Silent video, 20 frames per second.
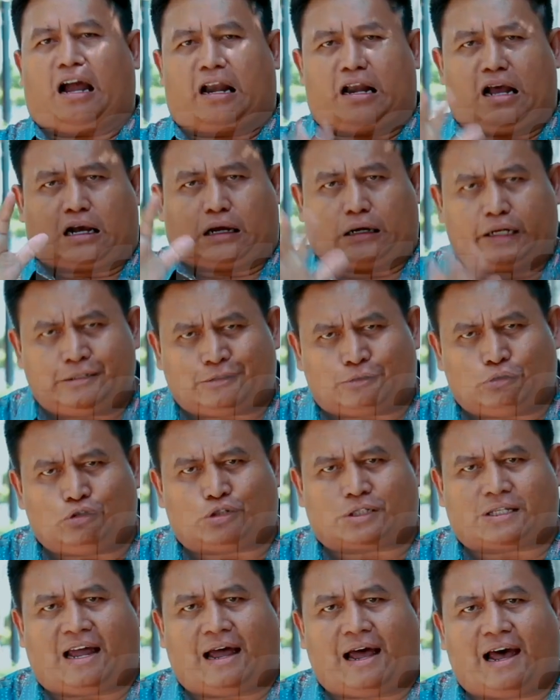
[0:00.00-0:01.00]
Karena
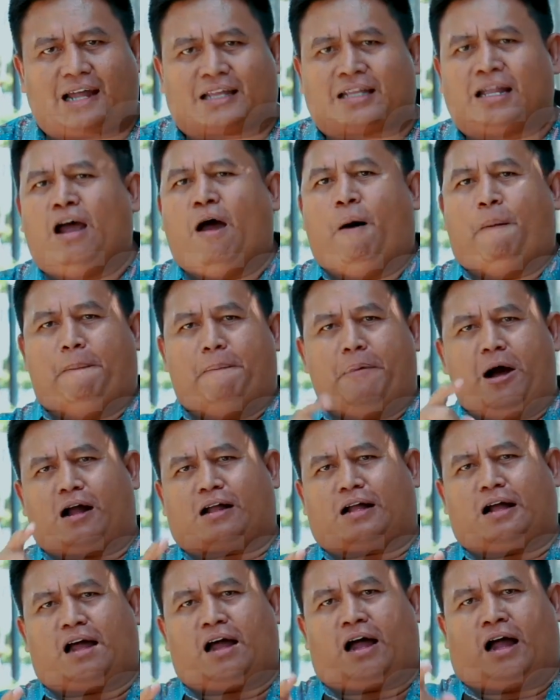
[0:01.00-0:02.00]
Kristus taat,
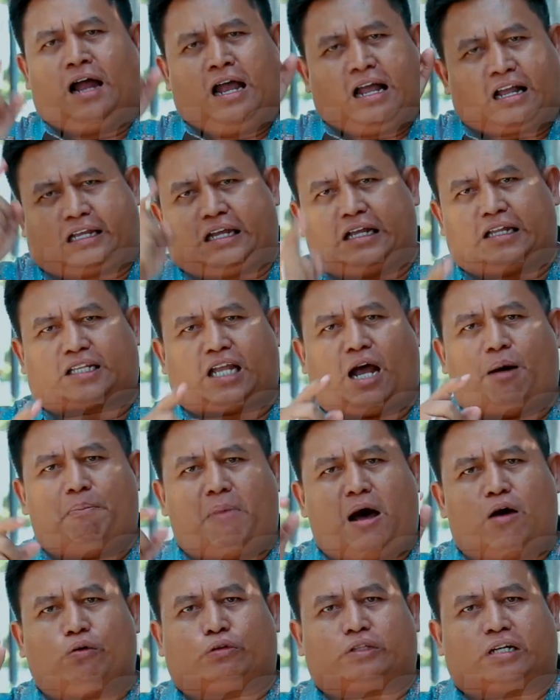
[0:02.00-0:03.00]
maka kita
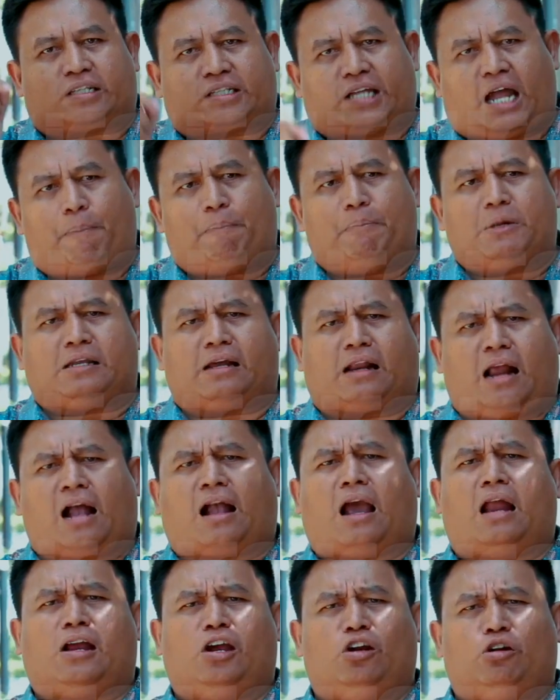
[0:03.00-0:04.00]
mau tetap
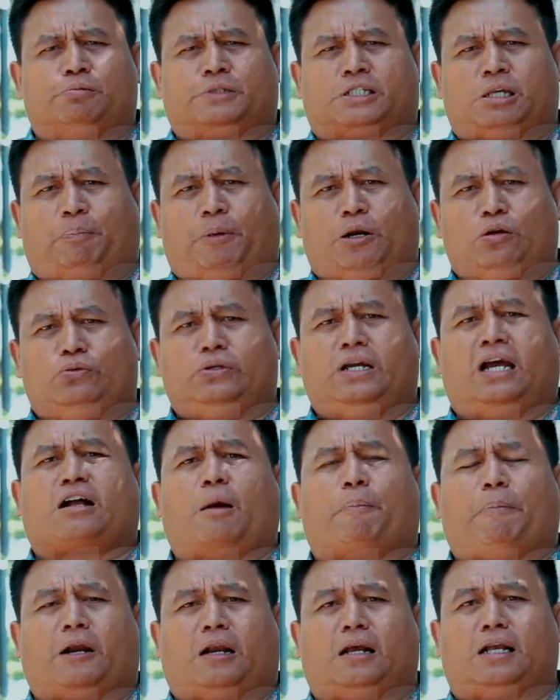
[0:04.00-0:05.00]
menyerahkan hidup sepenuhnya
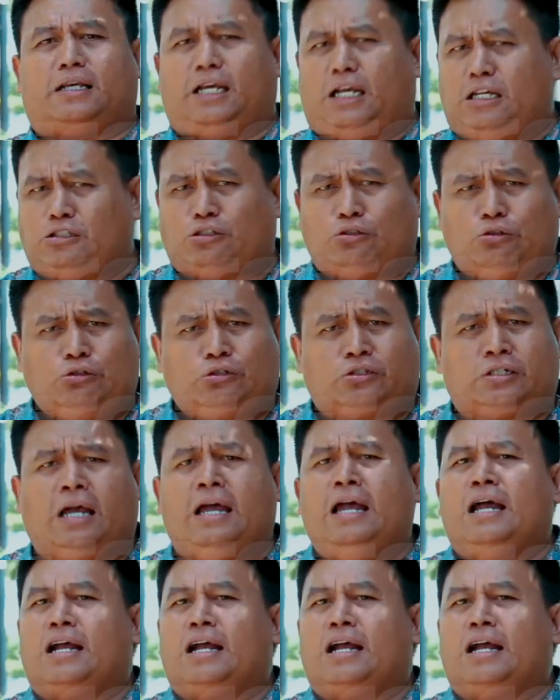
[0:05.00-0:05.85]
kepada Yesus